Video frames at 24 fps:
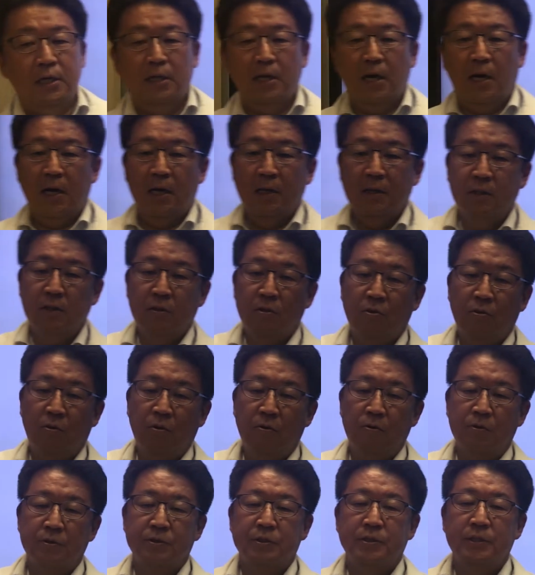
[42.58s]
団
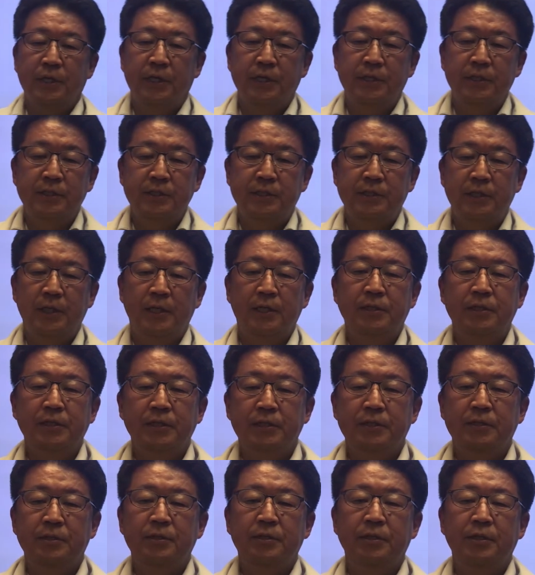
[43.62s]
と前線に
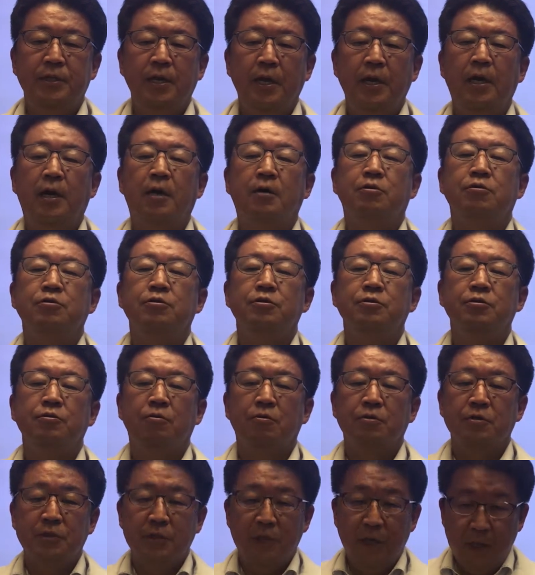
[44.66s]
ついて学習
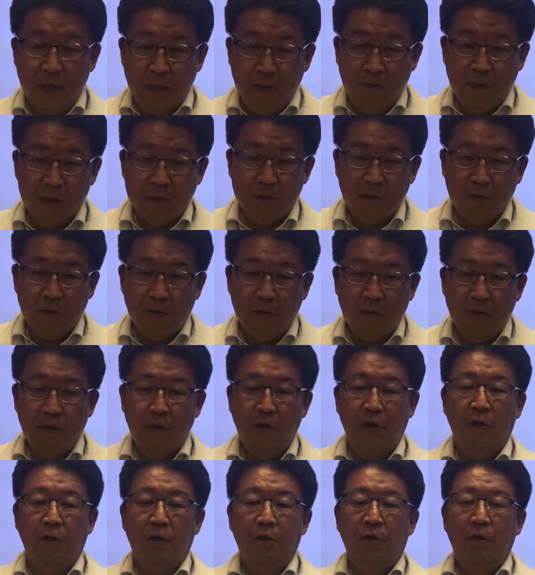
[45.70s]
をしていきましょ
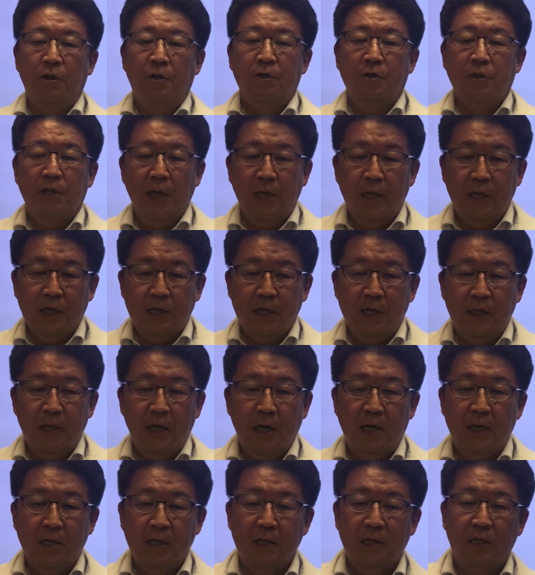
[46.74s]
うでいきな
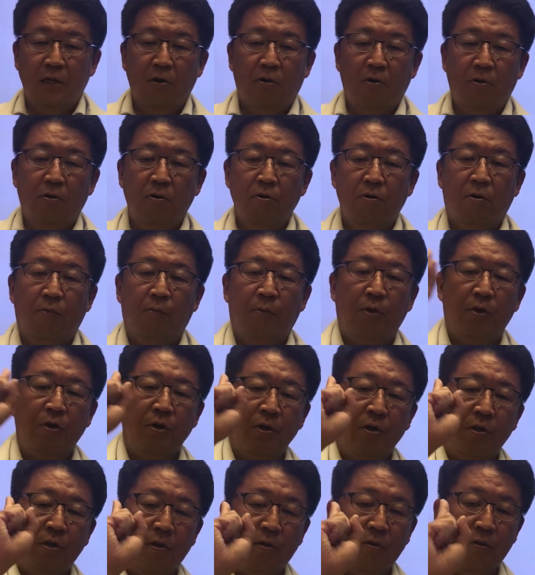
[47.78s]
り今日の
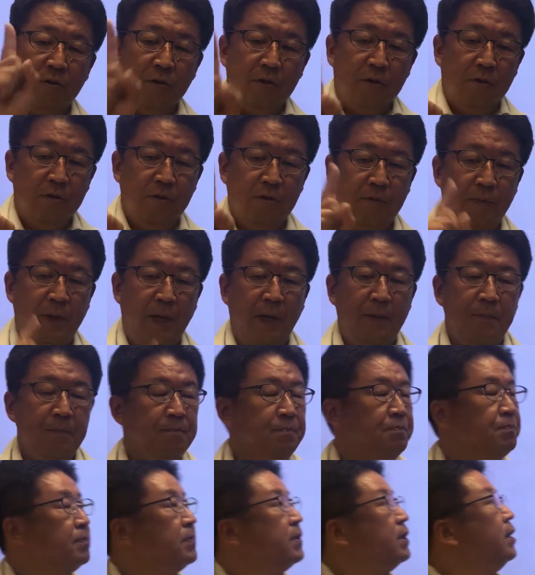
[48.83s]
ポイント1つ目
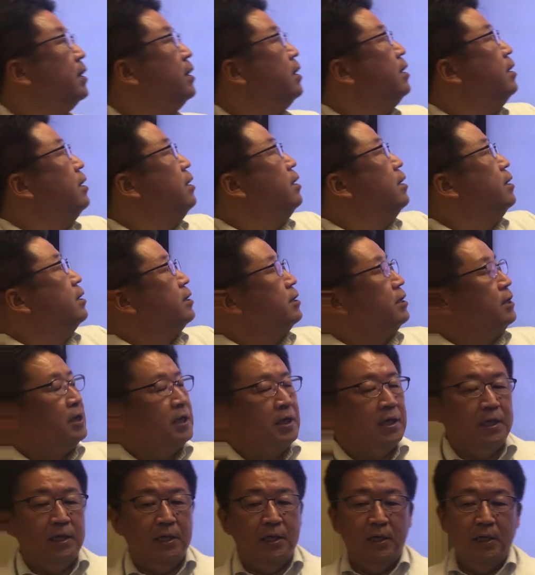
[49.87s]

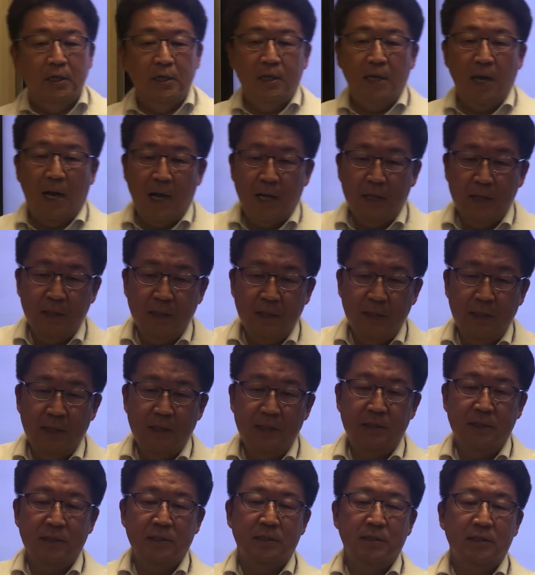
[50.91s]
気団で
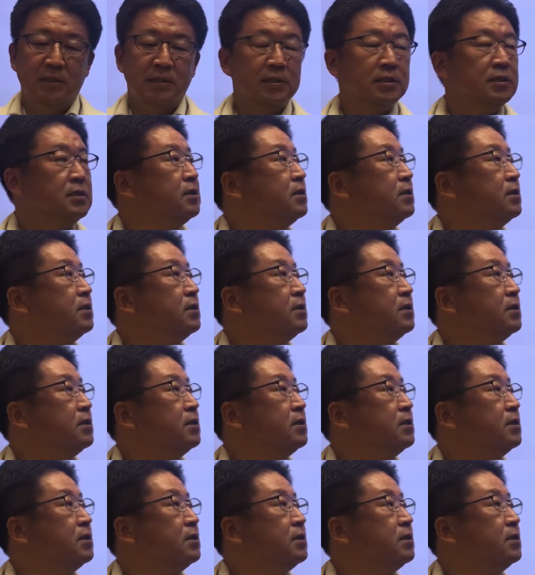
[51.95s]
す